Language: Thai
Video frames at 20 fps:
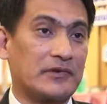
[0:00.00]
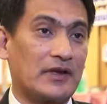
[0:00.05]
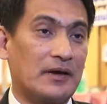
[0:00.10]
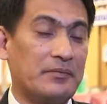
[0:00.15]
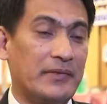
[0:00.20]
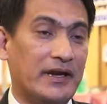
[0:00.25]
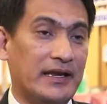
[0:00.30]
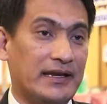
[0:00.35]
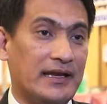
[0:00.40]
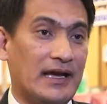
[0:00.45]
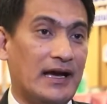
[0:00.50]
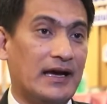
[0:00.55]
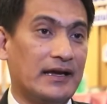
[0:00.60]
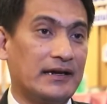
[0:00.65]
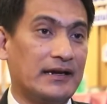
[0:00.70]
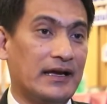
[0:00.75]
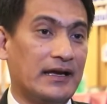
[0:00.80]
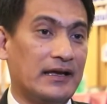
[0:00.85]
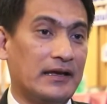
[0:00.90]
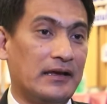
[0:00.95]
สหรัฐอเมริกา
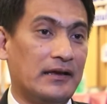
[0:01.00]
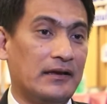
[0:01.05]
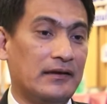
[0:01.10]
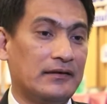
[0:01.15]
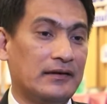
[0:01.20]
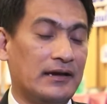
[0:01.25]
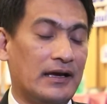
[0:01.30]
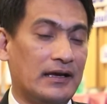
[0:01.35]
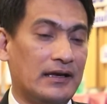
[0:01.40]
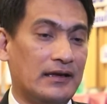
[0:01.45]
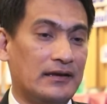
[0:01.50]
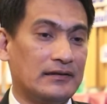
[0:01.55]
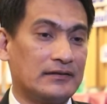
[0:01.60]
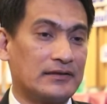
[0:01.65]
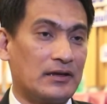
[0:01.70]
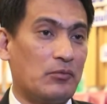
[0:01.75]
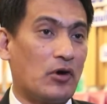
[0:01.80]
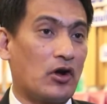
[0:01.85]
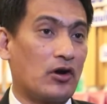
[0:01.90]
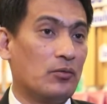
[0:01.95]
ในใน
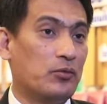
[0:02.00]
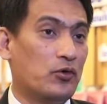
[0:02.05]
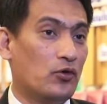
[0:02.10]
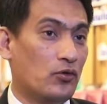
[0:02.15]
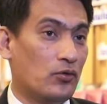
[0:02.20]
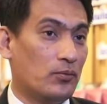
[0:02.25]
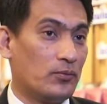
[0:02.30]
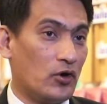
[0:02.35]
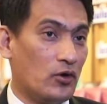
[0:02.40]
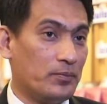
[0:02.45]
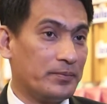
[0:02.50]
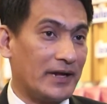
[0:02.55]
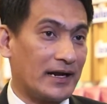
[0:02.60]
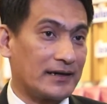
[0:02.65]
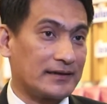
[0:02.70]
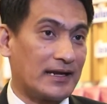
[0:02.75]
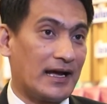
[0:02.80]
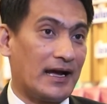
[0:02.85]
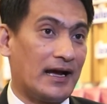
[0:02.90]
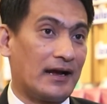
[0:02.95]
สมรภูมิรบ
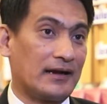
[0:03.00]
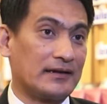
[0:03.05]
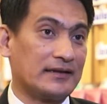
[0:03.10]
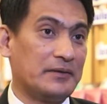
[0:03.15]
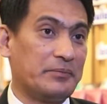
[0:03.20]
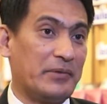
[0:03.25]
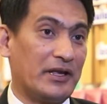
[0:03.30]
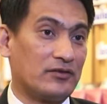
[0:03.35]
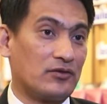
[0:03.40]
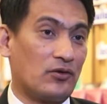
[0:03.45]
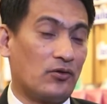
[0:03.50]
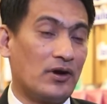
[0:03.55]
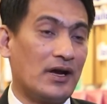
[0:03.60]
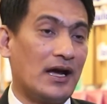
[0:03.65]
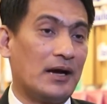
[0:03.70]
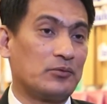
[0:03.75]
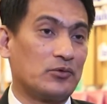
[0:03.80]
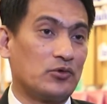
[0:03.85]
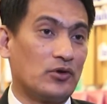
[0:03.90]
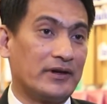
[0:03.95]
ต่าง ๆ ที่เป็นสงค
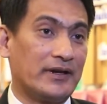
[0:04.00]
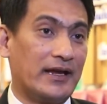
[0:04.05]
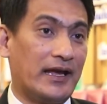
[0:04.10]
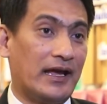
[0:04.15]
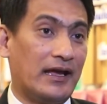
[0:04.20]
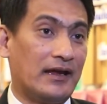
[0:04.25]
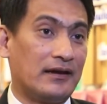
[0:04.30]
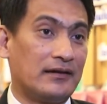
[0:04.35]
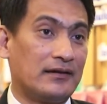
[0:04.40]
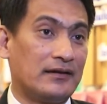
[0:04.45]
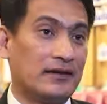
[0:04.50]
รามตัวแทน